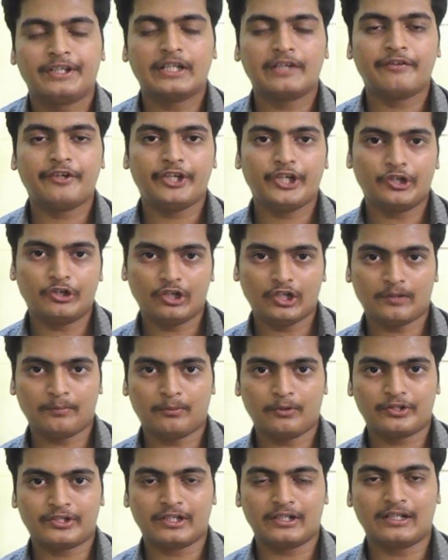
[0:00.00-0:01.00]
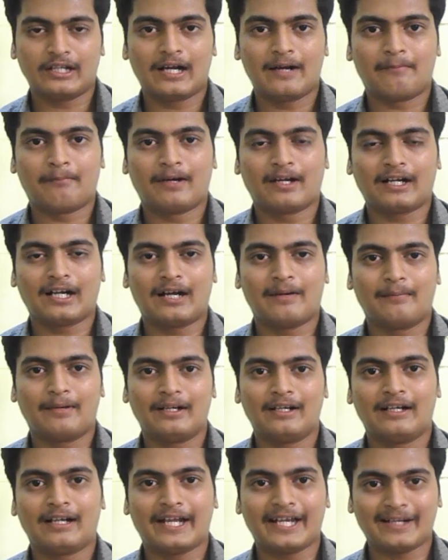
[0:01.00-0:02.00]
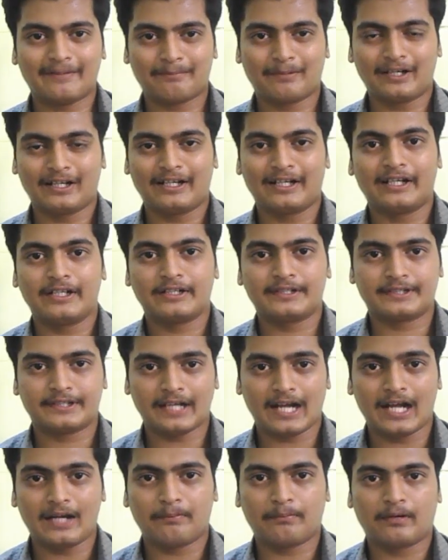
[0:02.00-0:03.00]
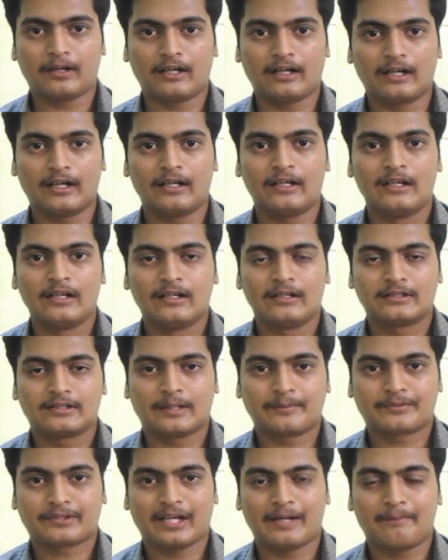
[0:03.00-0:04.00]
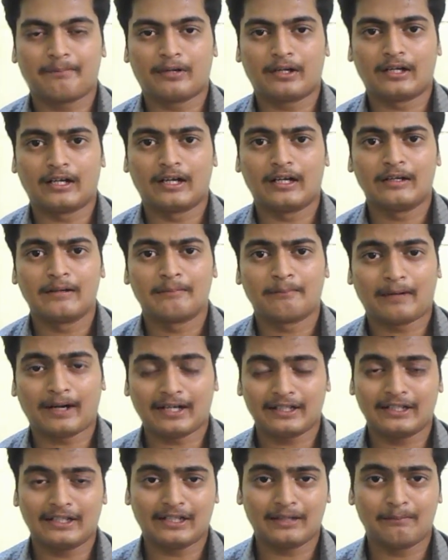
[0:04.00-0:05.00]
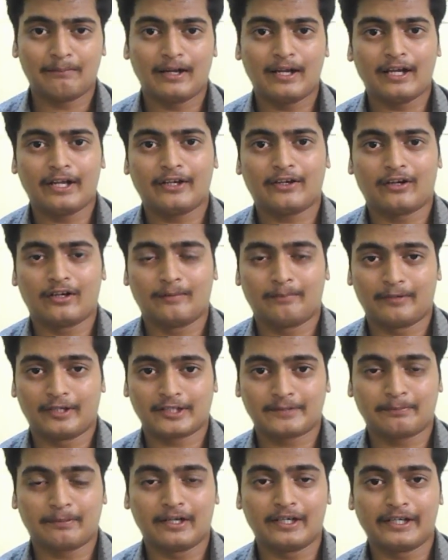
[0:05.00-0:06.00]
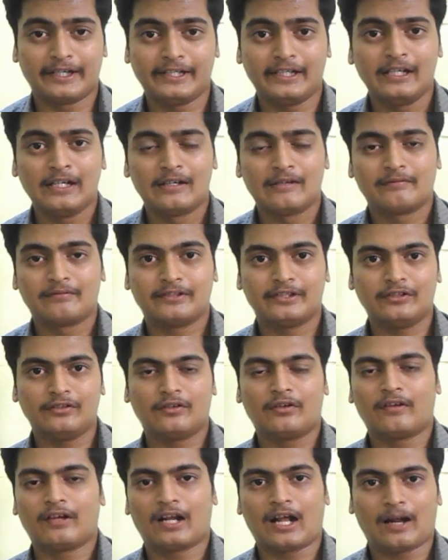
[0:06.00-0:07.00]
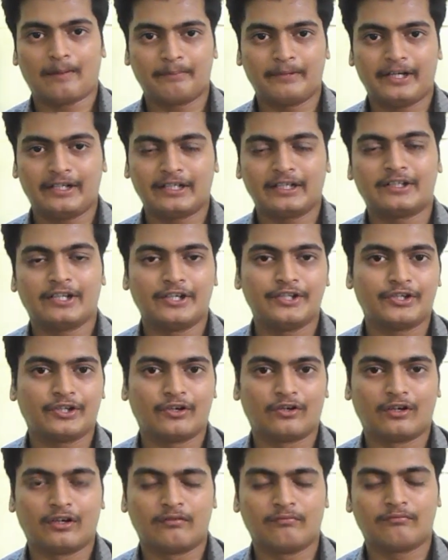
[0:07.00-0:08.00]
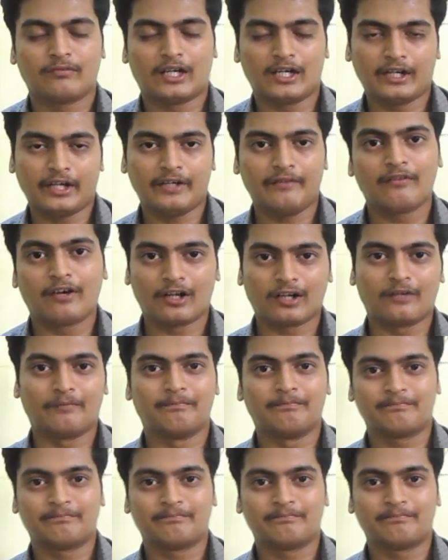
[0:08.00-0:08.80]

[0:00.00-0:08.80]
இந்த வீடியோ உங்களுக்கு பிடிச்சிருந்தா மறக்காம லைக் பண்ணுங்க ஷேர் பண்ணுங்க சப்ஸ்கிரைப் பண்ணுங்க பக்கத்தில் இருக்க பெல் ஐக்கானை ப்ரெஸ் பண்ணி இன்னொரு வர அப்டேட்டை தெரிஞ்சுக்கோங்க நன்றி